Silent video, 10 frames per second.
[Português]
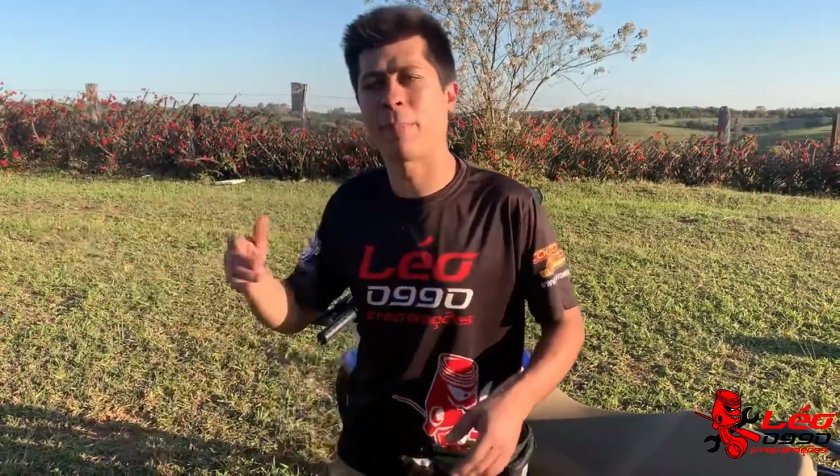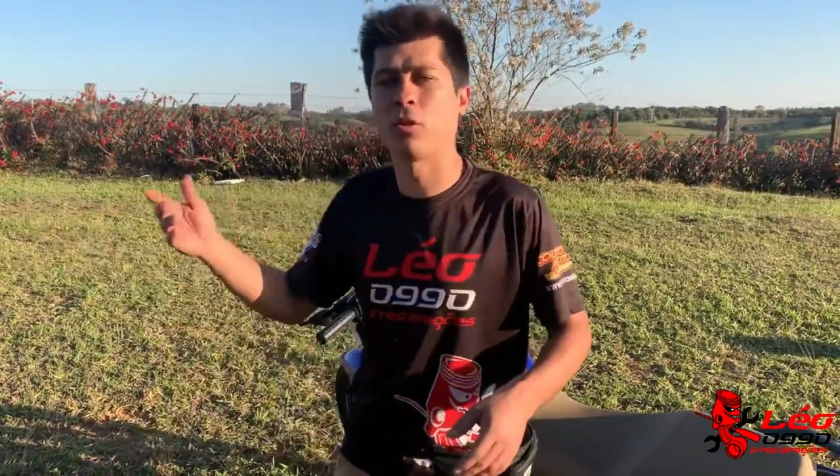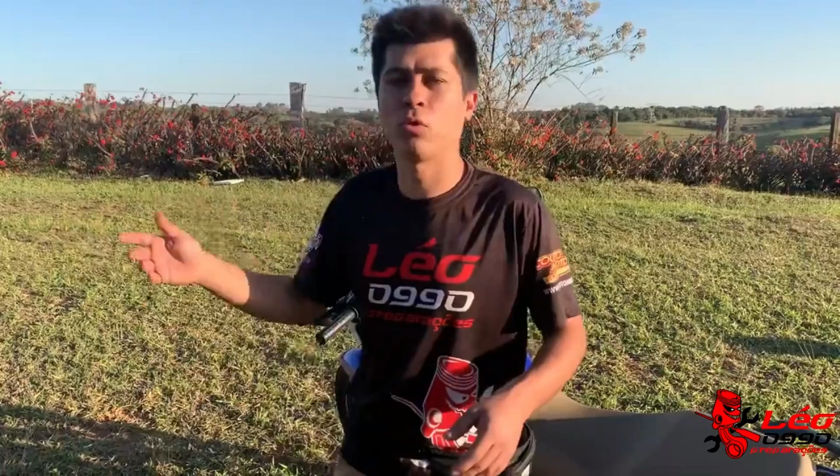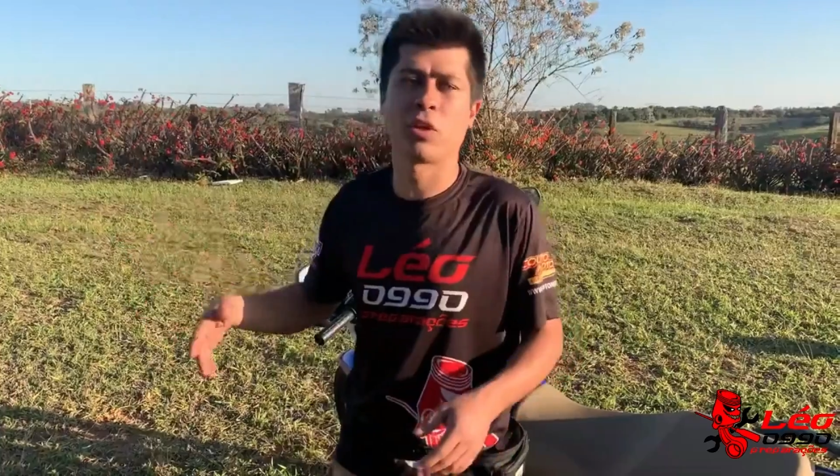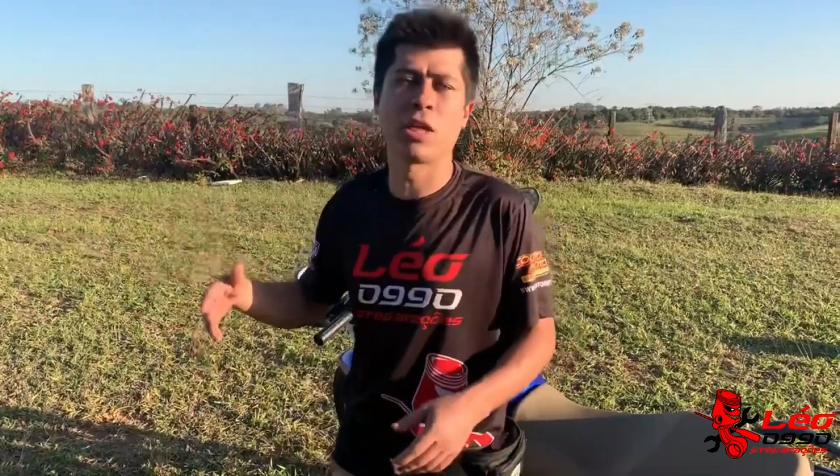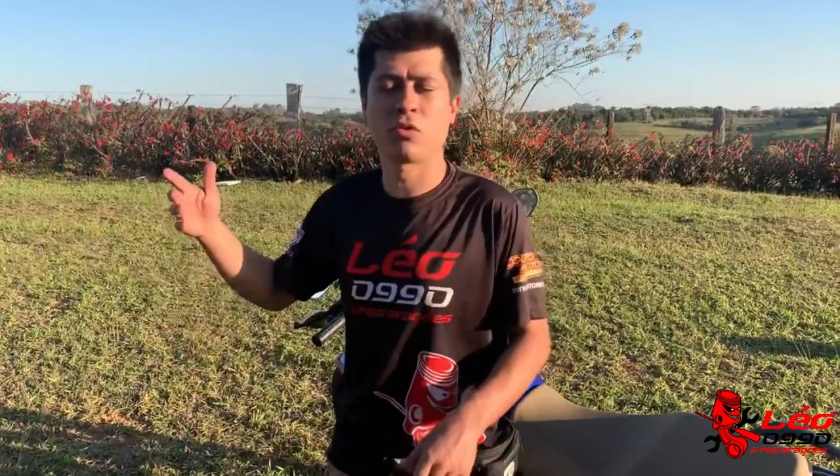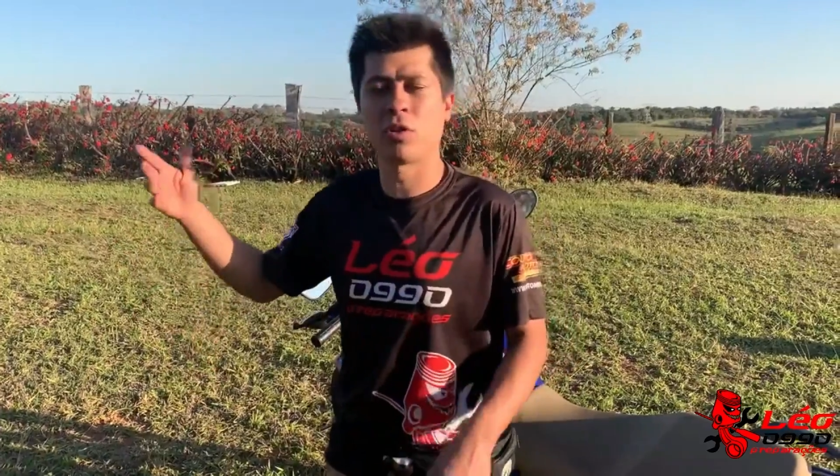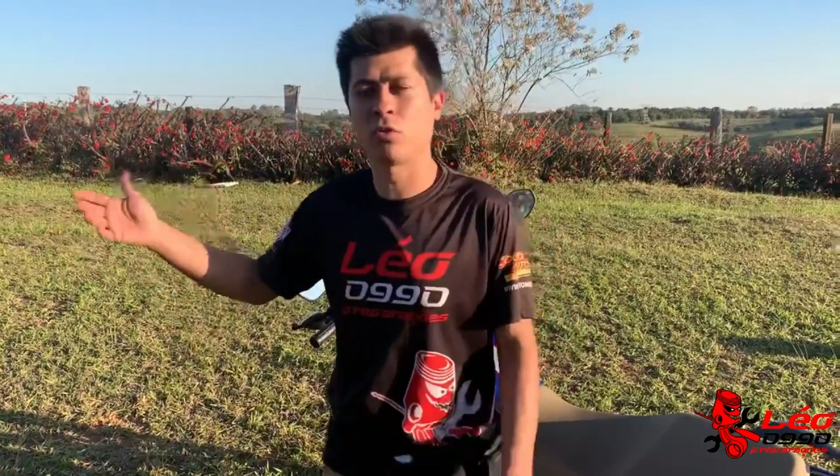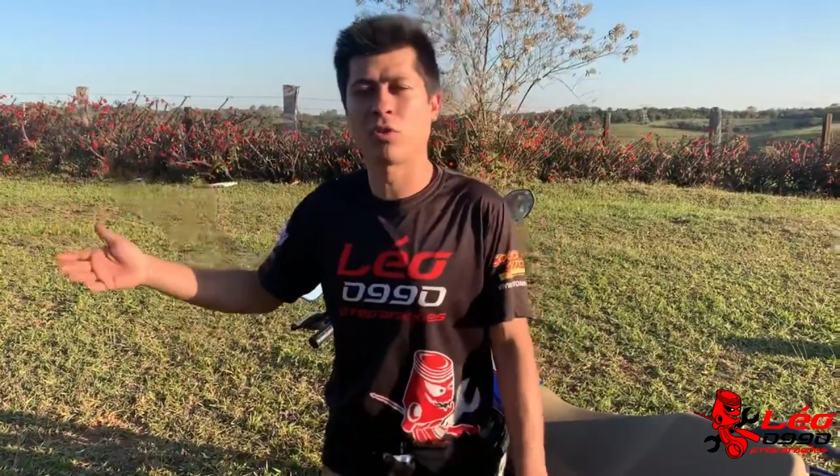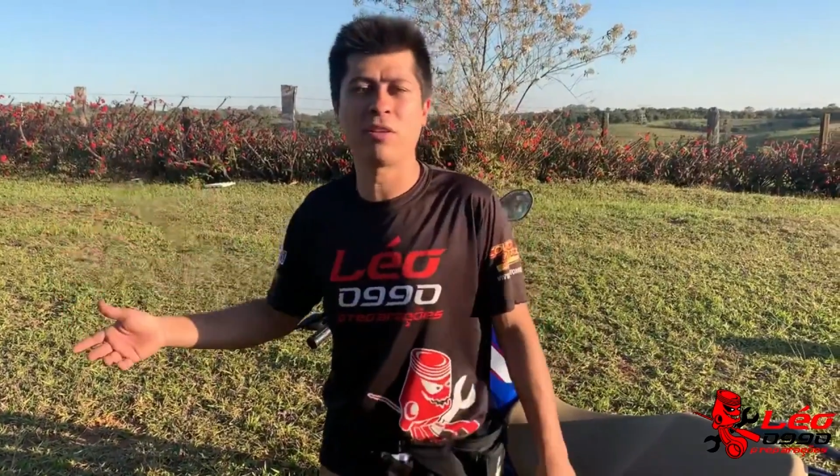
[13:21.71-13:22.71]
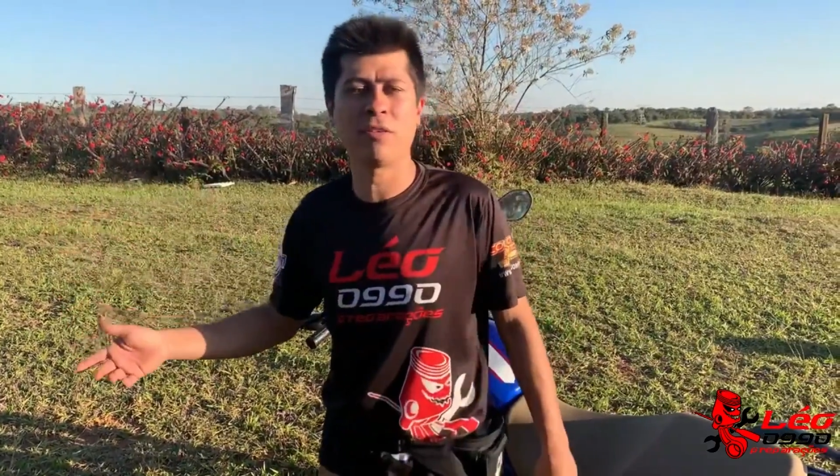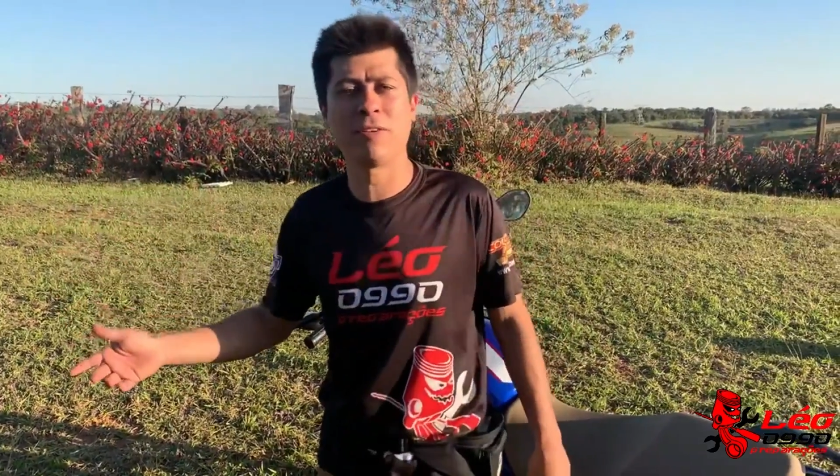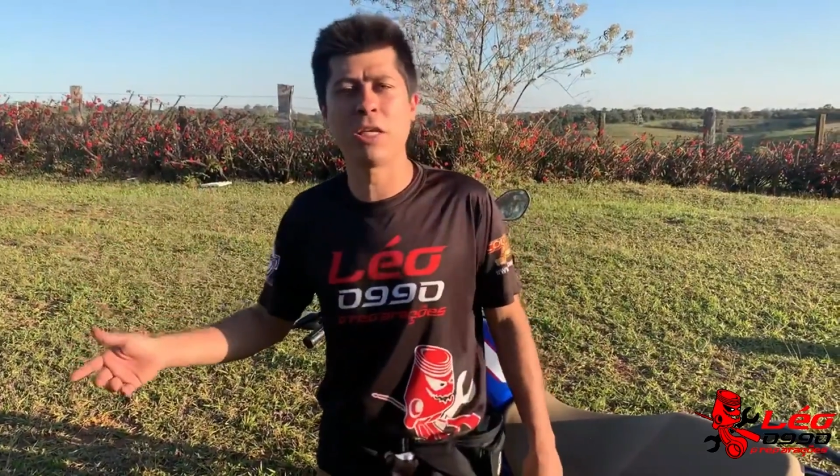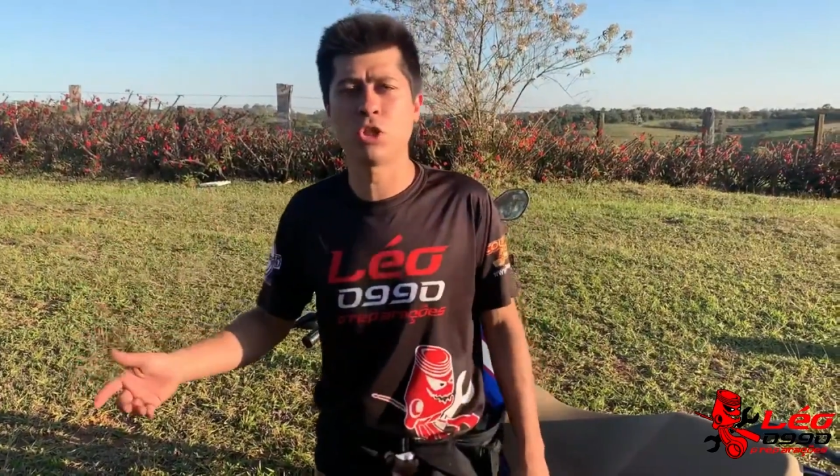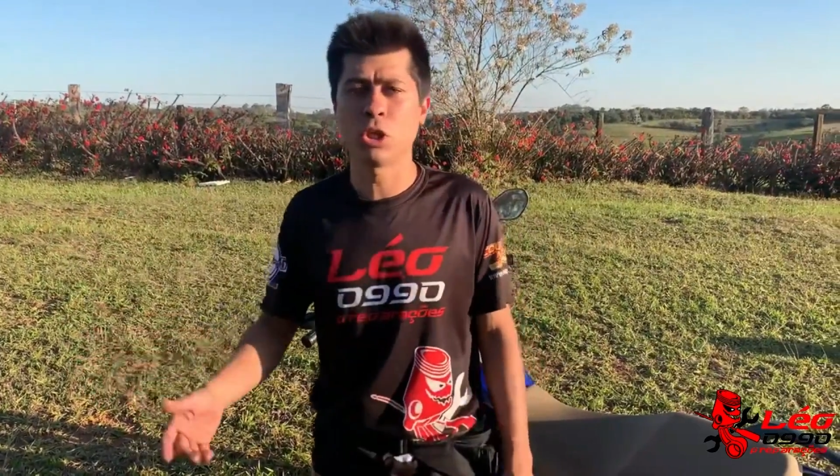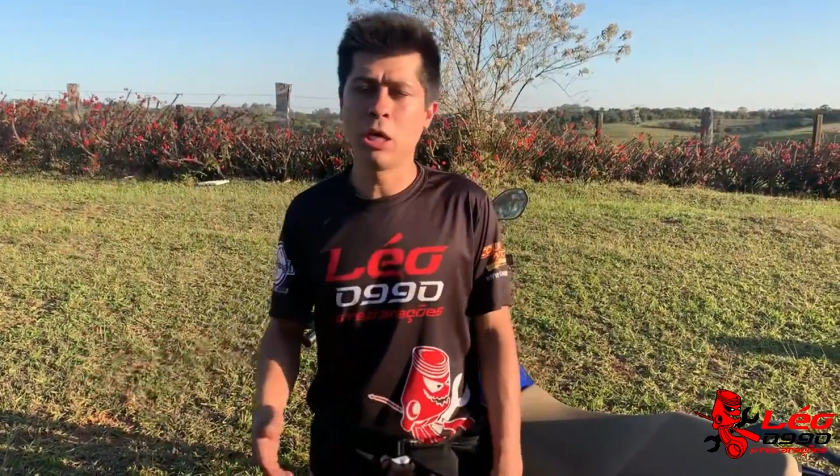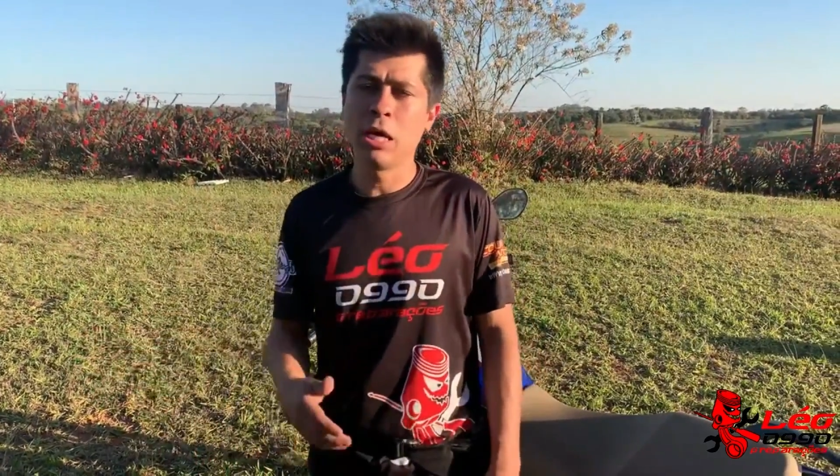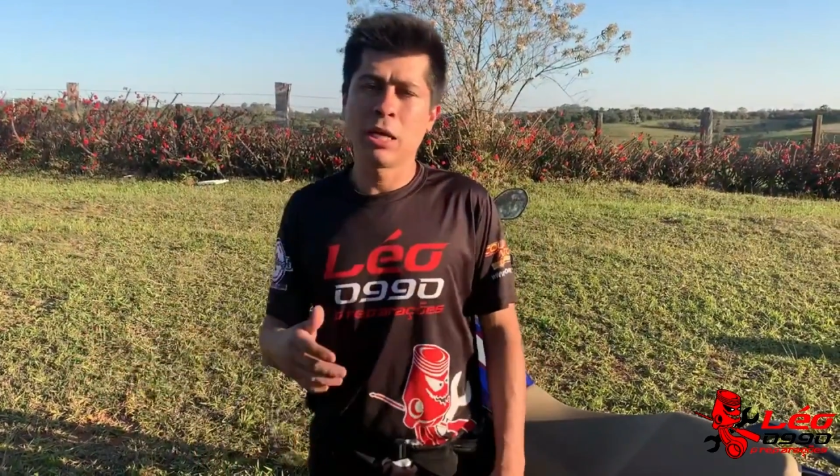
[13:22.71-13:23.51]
para 200 e 220,